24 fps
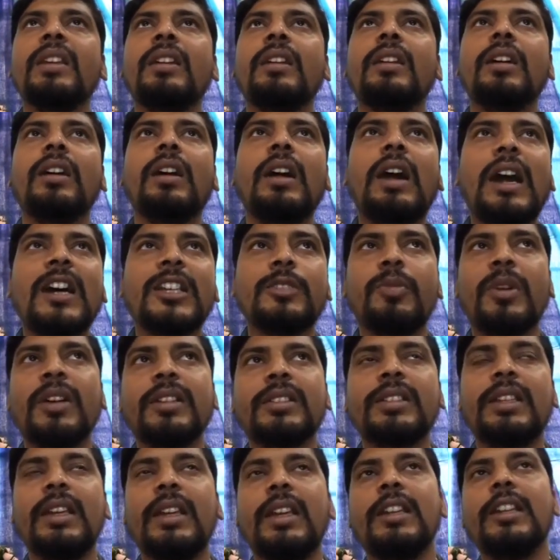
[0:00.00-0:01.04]
आसपास
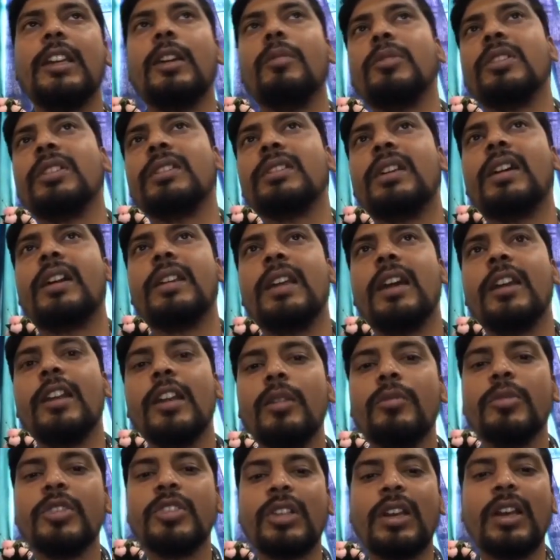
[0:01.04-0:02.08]
के एरिया में जैसे हरियाणा में
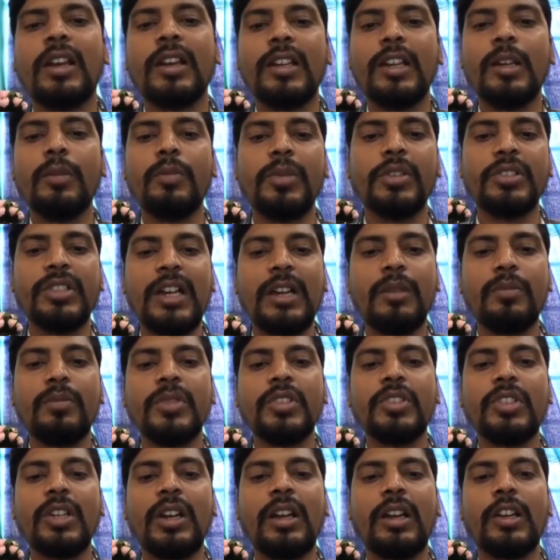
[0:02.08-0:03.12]
चला गया पंजाब में
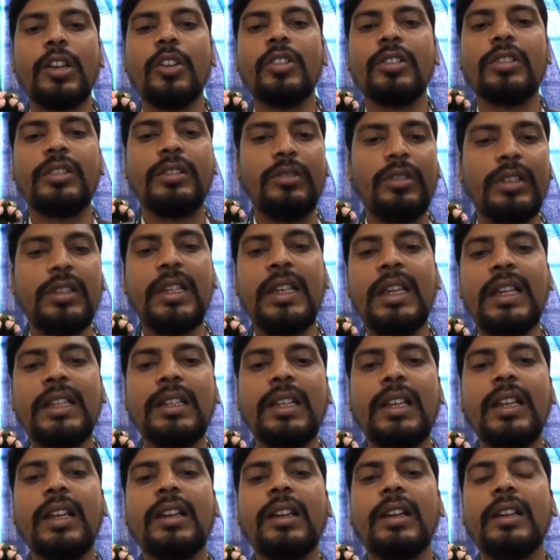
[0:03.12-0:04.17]
चला गया और धीरे धीरे
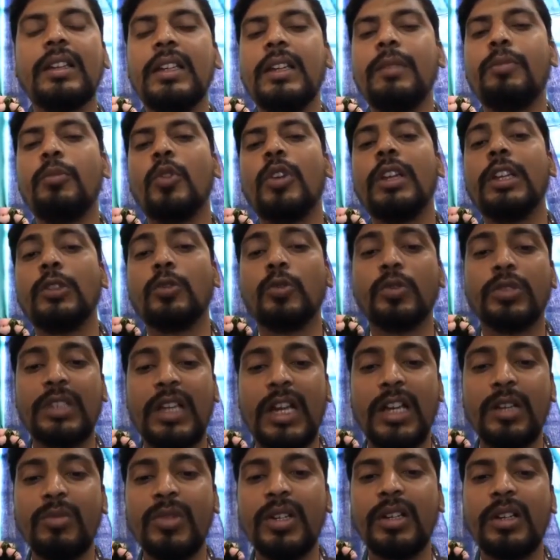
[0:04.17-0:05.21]
करके पूरे हिंदुस्तान
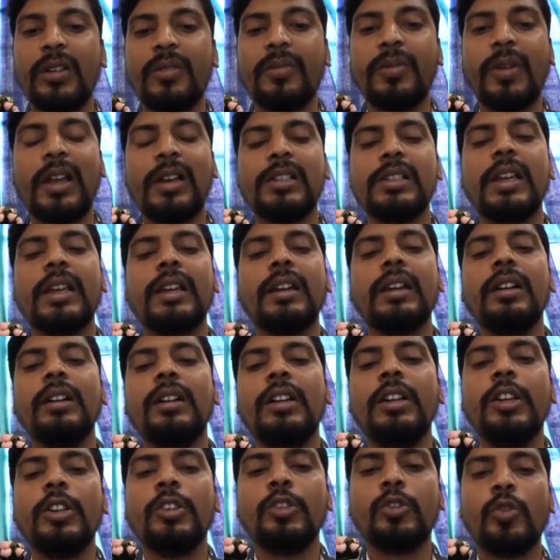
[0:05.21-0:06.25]
में अगर फैल जाएगा
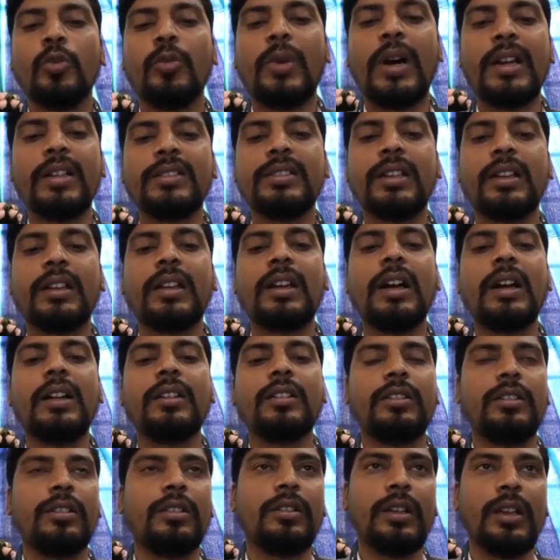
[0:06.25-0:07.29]
तो भारत सरकार
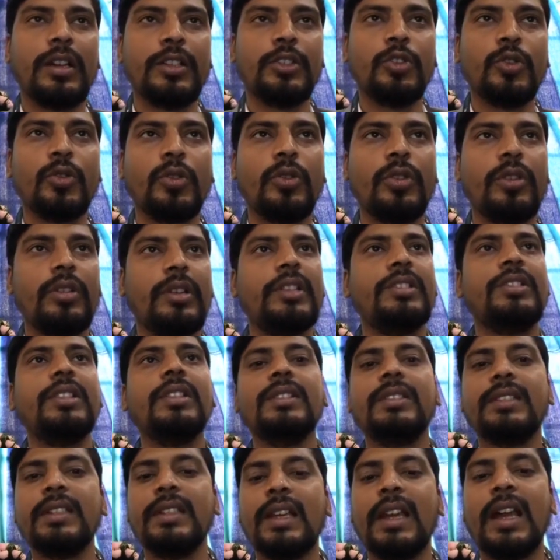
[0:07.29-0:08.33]
का जो
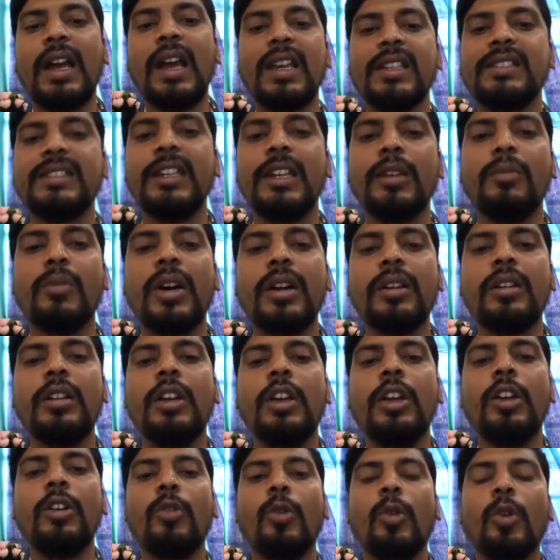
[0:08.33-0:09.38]
एजेंसी है आई
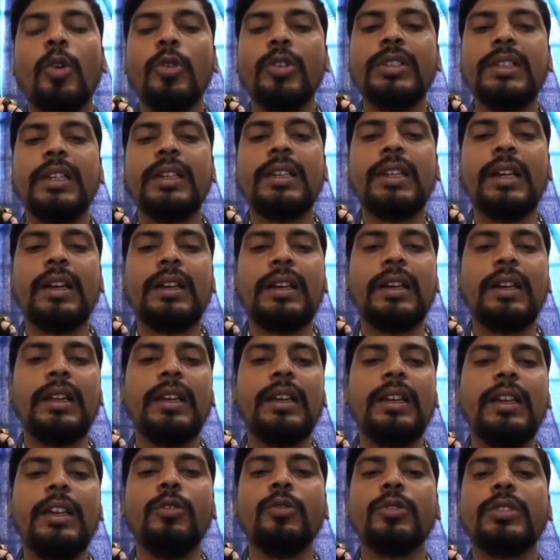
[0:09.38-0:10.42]
वो इसे क्या करेगी
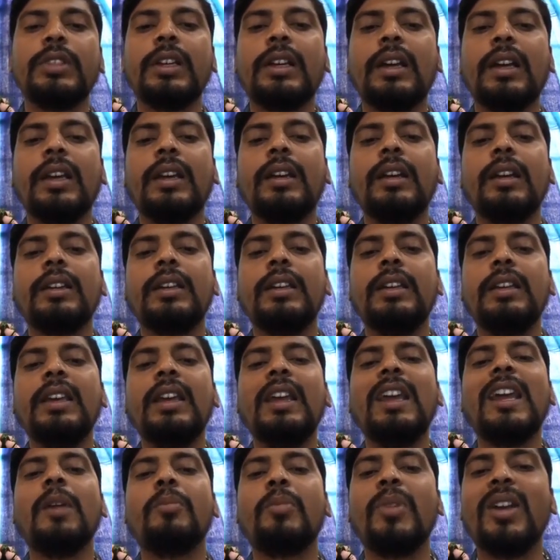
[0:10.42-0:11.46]
उसे कहेगा कि ये
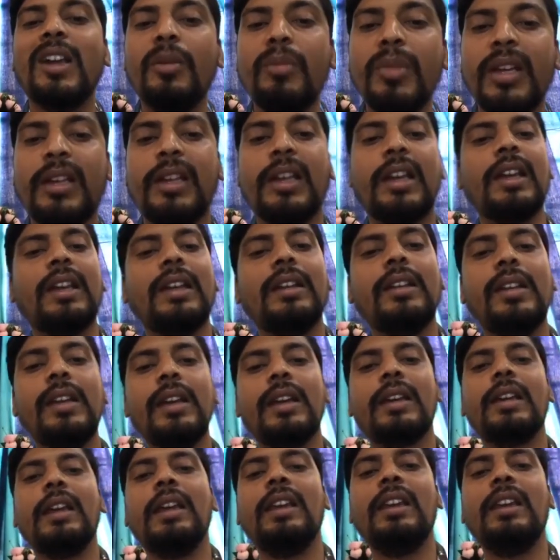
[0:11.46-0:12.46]
एपिडेमिक है इंडिया के लिए